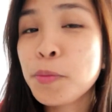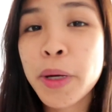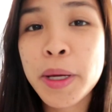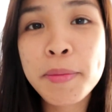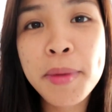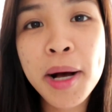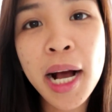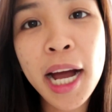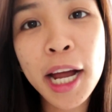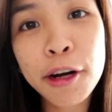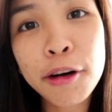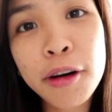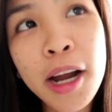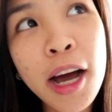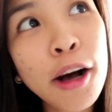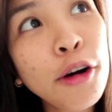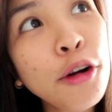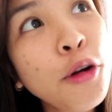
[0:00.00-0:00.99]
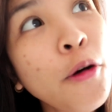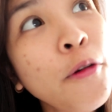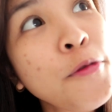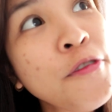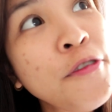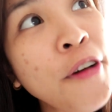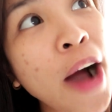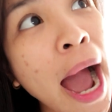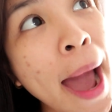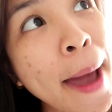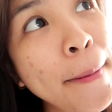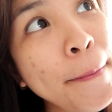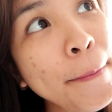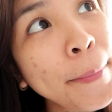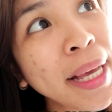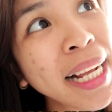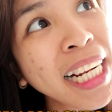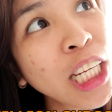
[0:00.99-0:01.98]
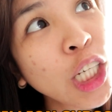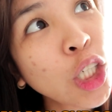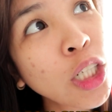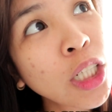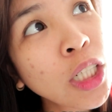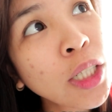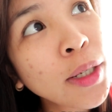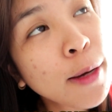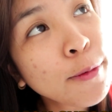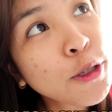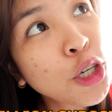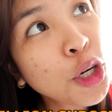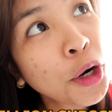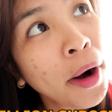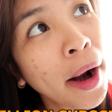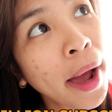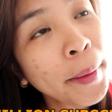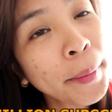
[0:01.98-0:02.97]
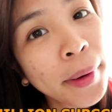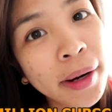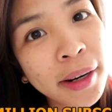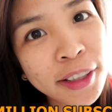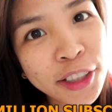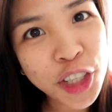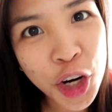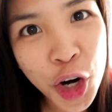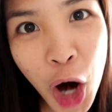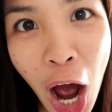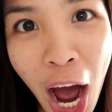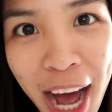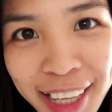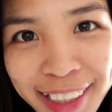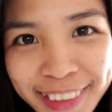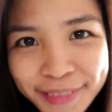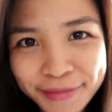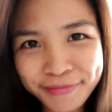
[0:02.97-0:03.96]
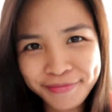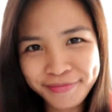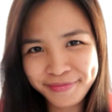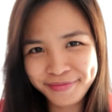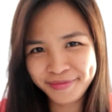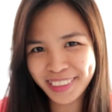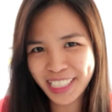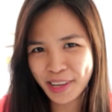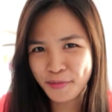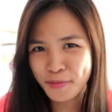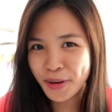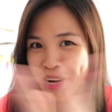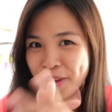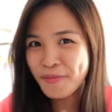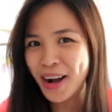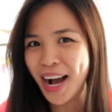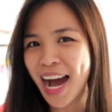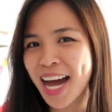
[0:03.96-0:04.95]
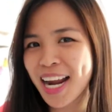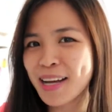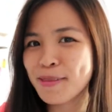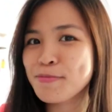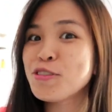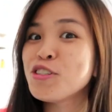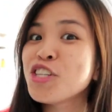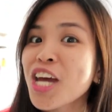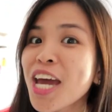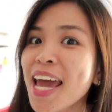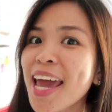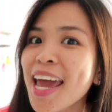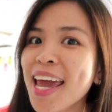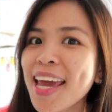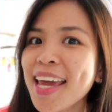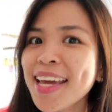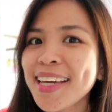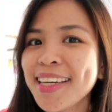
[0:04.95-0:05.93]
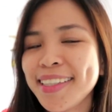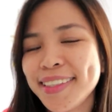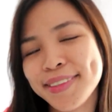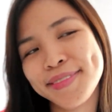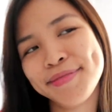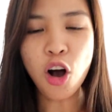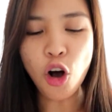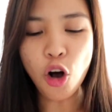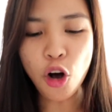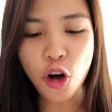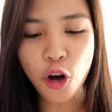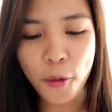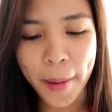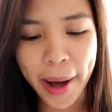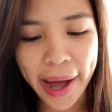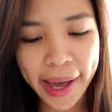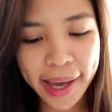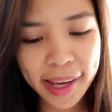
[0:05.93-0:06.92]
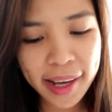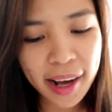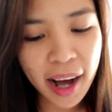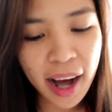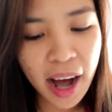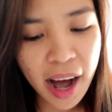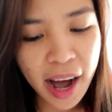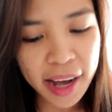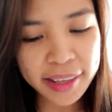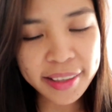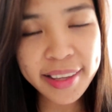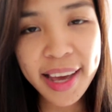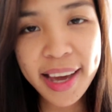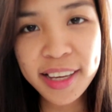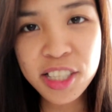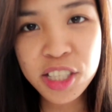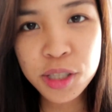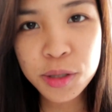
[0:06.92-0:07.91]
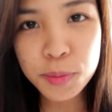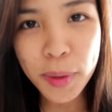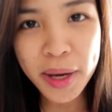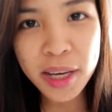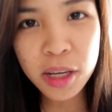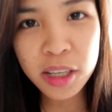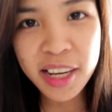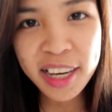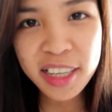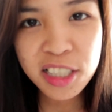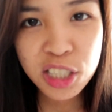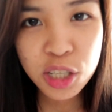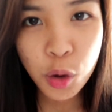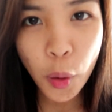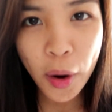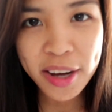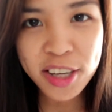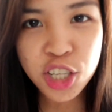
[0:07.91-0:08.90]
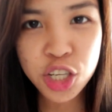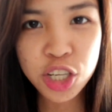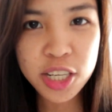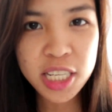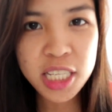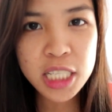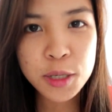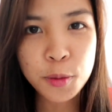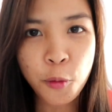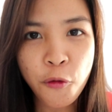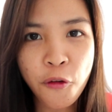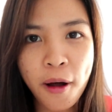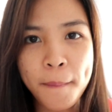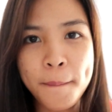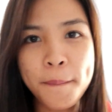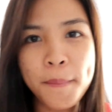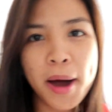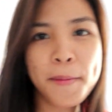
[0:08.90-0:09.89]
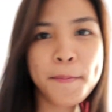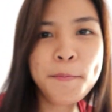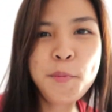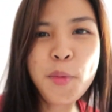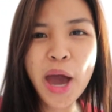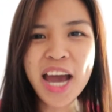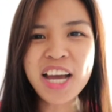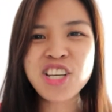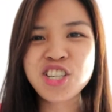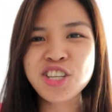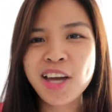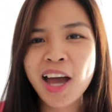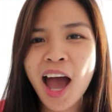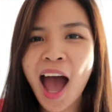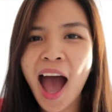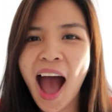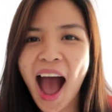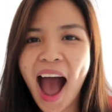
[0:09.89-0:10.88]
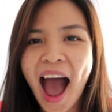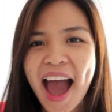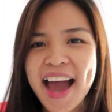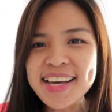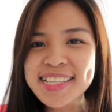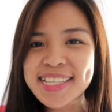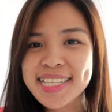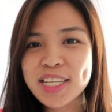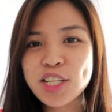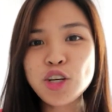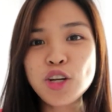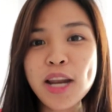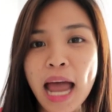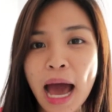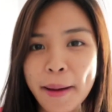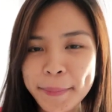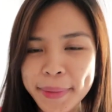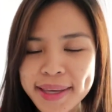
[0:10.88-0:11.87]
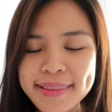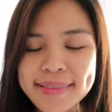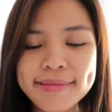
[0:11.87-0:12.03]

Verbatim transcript: may mga ano na ako ng 5 million subscriber. Charat! Libre Marat Jay! Oh my God! Next, my next question is from my besh. Ay si Dulamit.